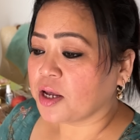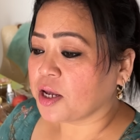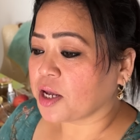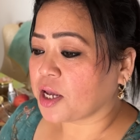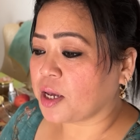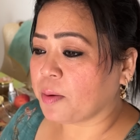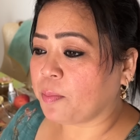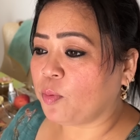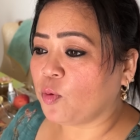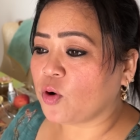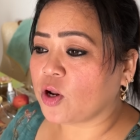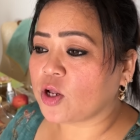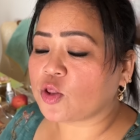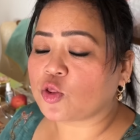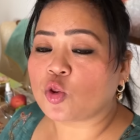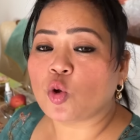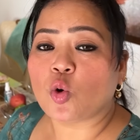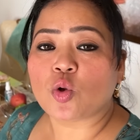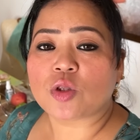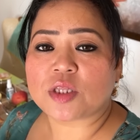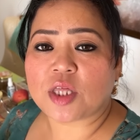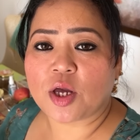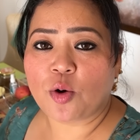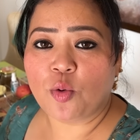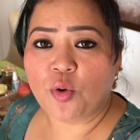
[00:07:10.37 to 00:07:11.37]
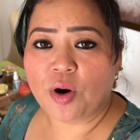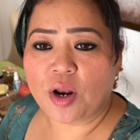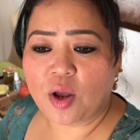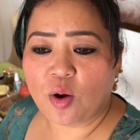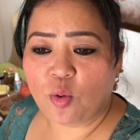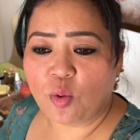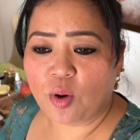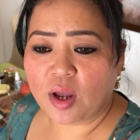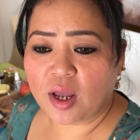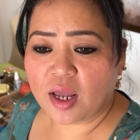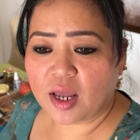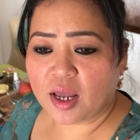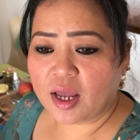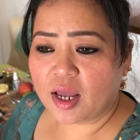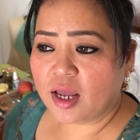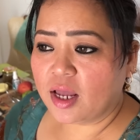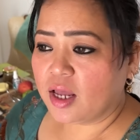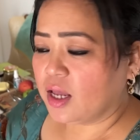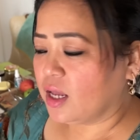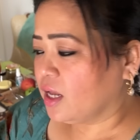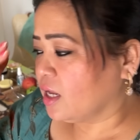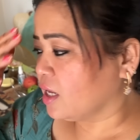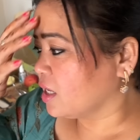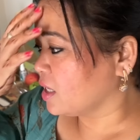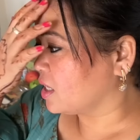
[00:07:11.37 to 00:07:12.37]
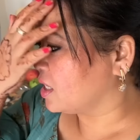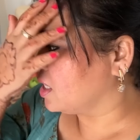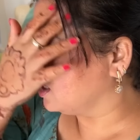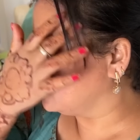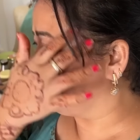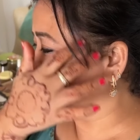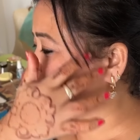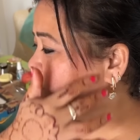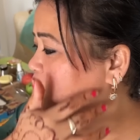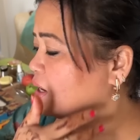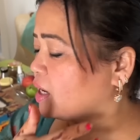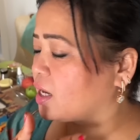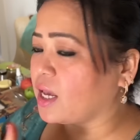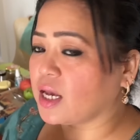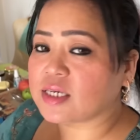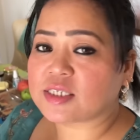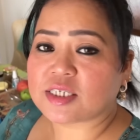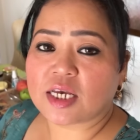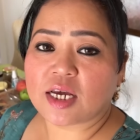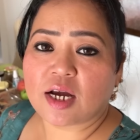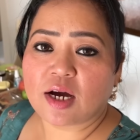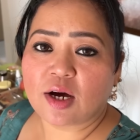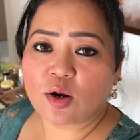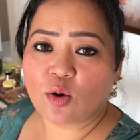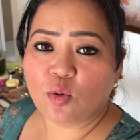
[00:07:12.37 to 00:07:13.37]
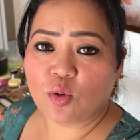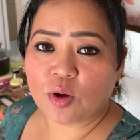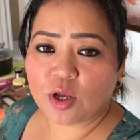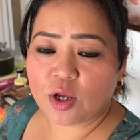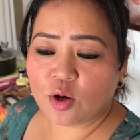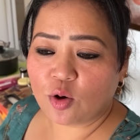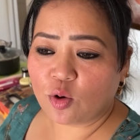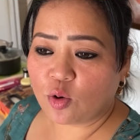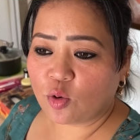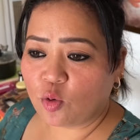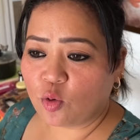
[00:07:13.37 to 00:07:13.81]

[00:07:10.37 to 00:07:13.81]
के पूरे तोते उड़े हुए हैं कि मैं कैसे करूँगी और